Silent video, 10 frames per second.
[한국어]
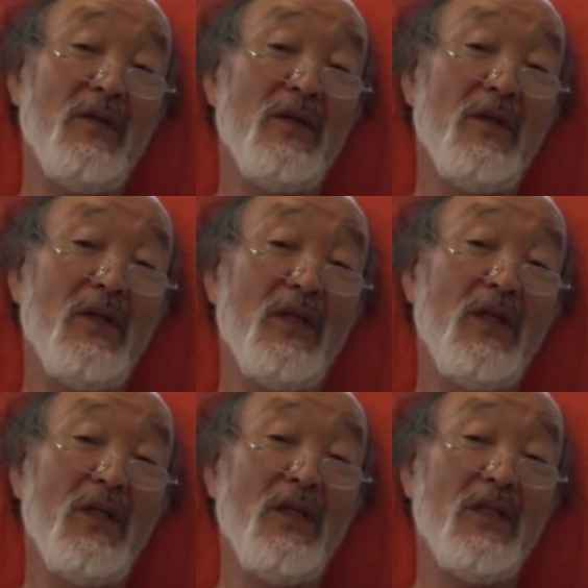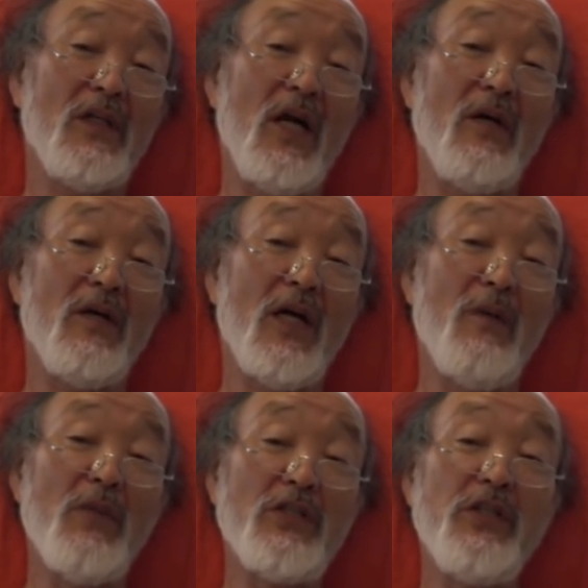GT 가,
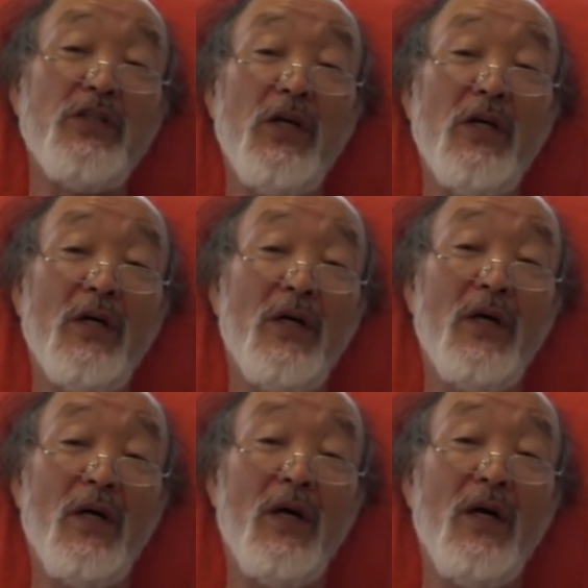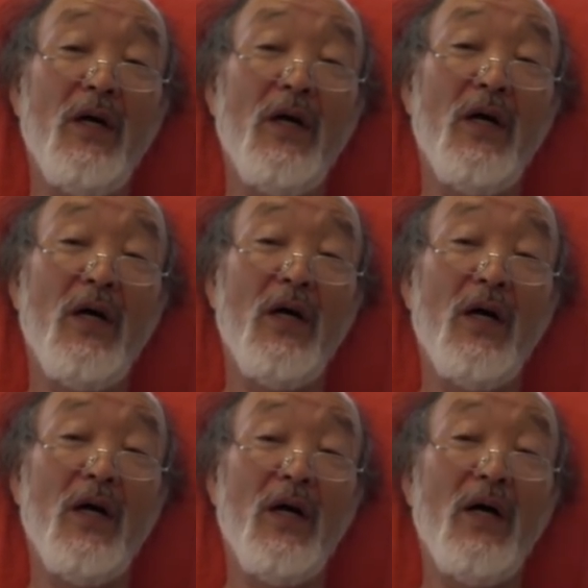감마 GT 예 감마 뭐
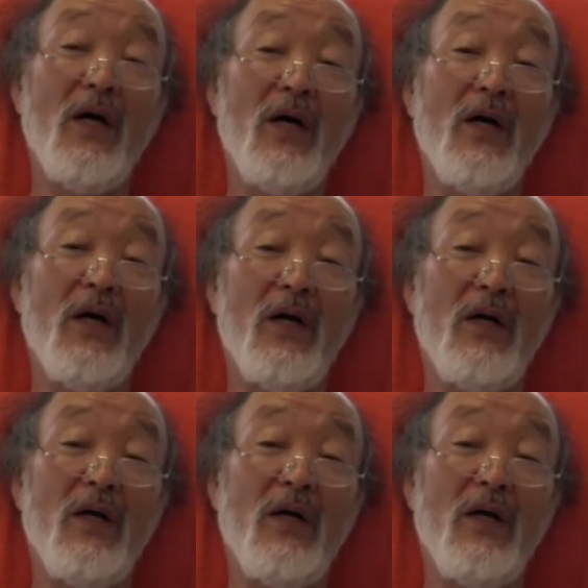게트라고 어,